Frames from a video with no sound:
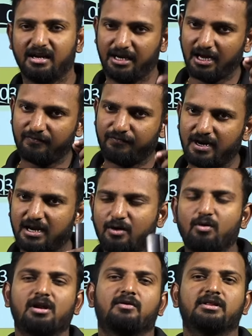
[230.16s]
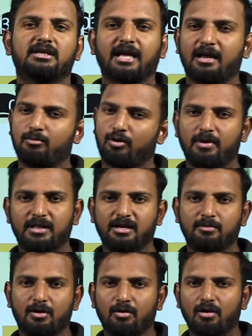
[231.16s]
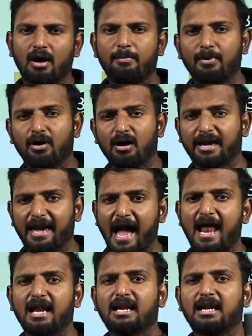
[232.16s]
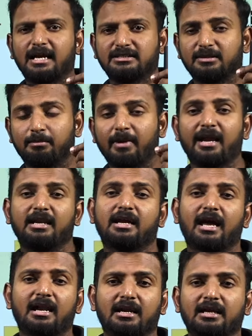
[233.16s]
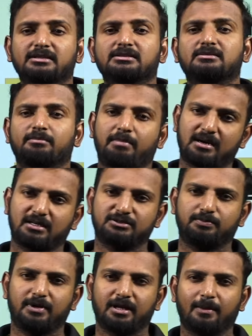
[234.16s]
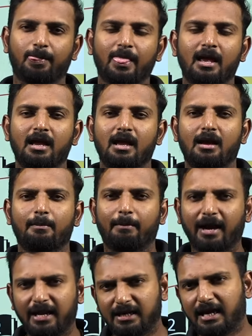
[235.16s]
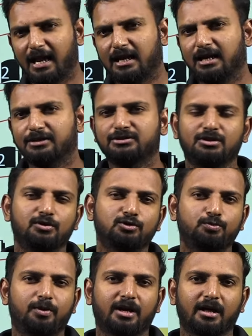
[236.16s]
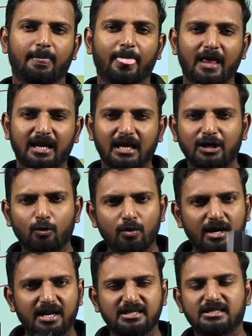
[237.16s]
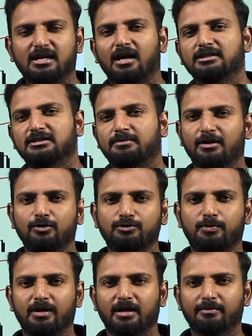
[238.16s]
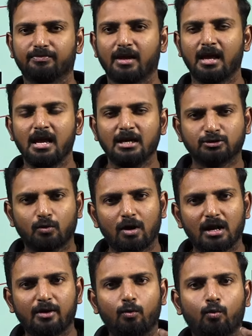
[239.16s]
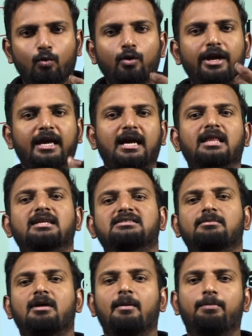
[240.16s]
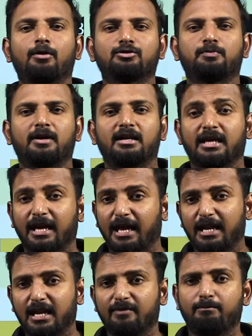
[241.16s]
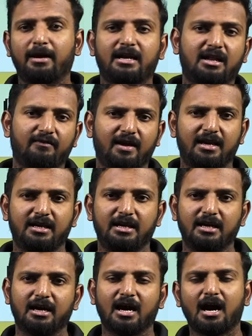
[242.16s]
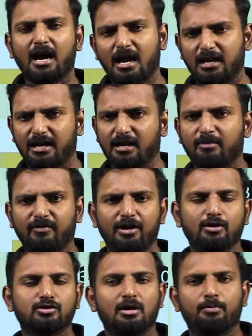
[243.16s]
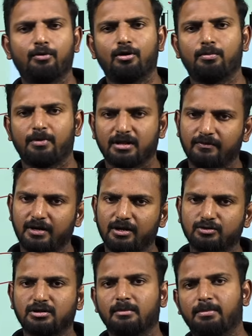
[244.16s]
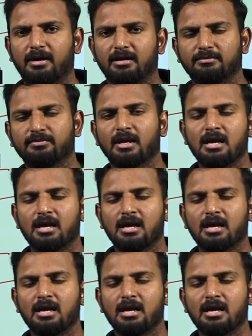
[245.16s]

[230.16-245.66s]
டெஃபினட்டாக உங்களுக்கு வந்து டைம் ரொம்ப அதிகமாகும் அப்போது கேல்குலேஷன் மைண்ட் கேல்குலேஷன் ப்ராக்டிஸ் பண்ணுங்கள் மைண்ட் கேல்குலேஷன் யூஸ் பண்ணுங்கள் யூனிட் டிஜிட் கான்செப்டை யூஸ் பண்ணுங்கள் ஸோ உங்களுக்கு குயிக்காக அந்த சம்மை அப்ரோச் பண்ணுறதுக்கு என்ன பெட்டர் வே இருக்குது ஆல்ரெடி நம்ம வீடியோஸ்லாம் போட்டிருப்போம் அந்த வீடியோஸ்லாம் பாருங்கள்